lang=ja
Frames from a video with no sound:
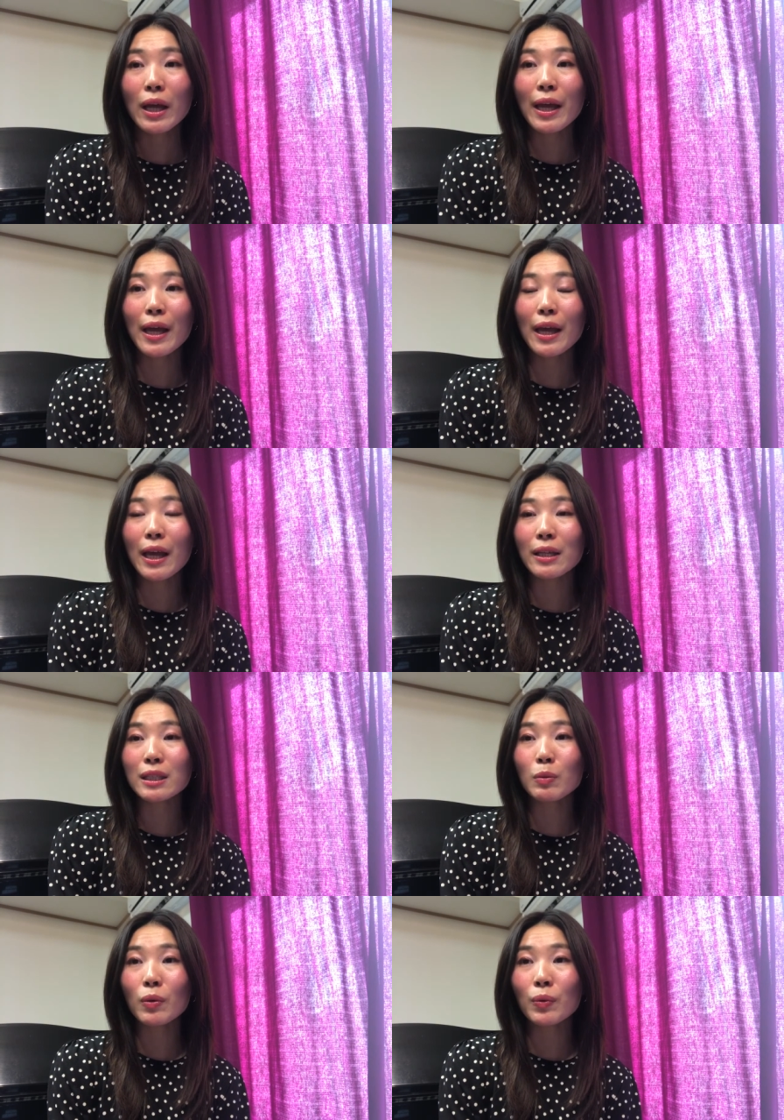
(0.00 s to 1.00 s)
えー、
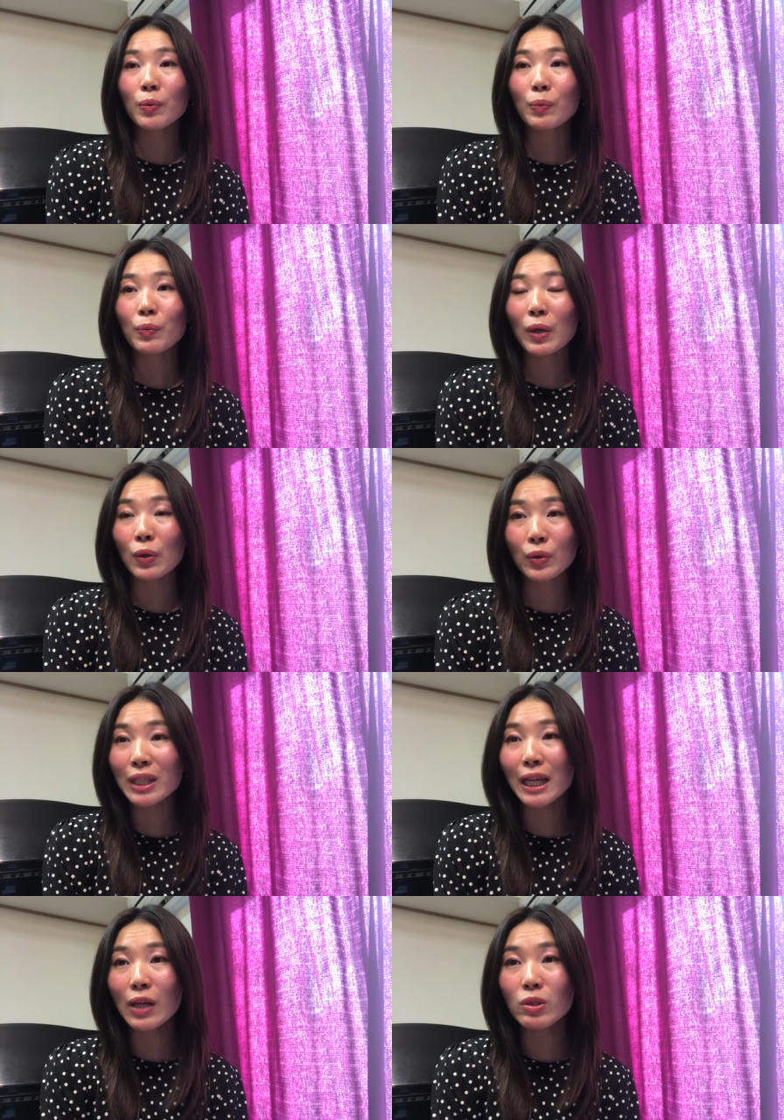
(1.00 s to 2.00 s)
自分は良く
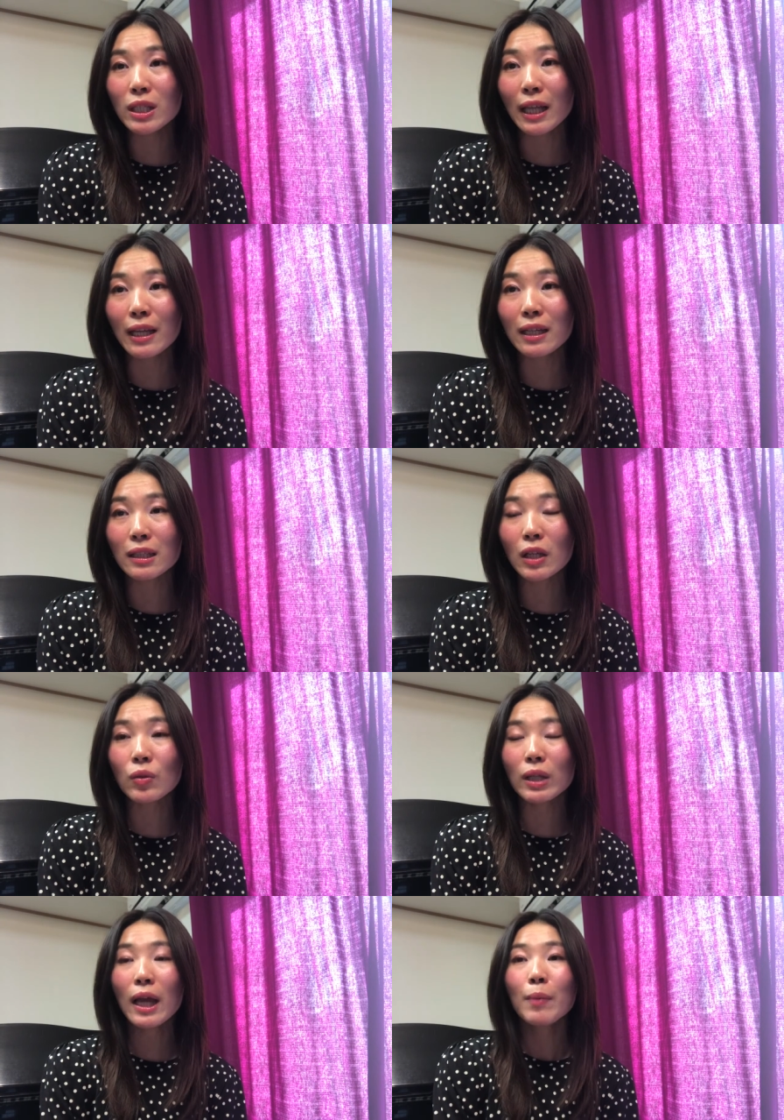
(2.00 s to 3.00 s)
なれるんじゃないかってい
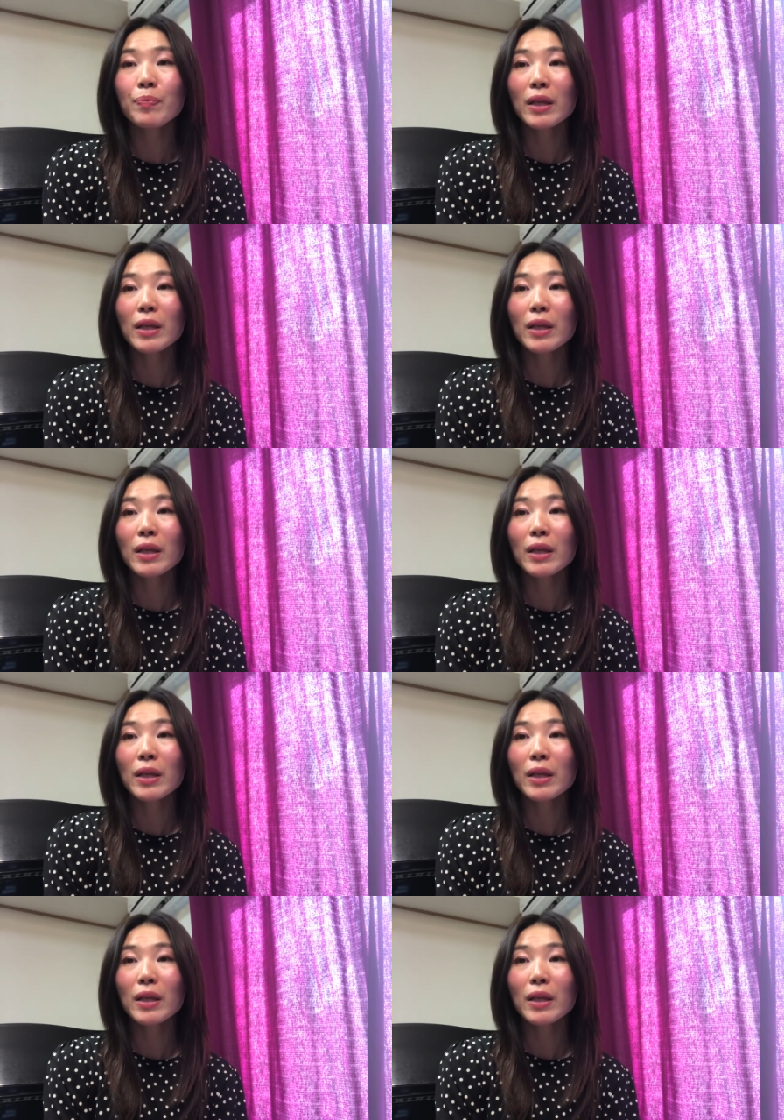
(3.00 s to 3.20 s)
うね、